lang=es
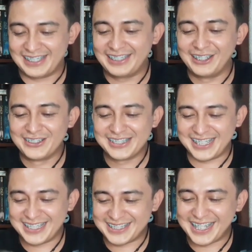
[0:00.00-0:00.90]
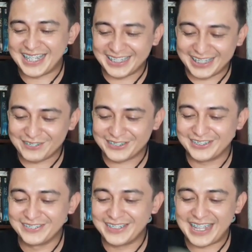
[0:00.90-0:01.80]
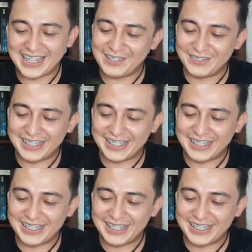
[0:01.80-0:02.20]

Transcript: Entonces, la neta, pues, nunca he leído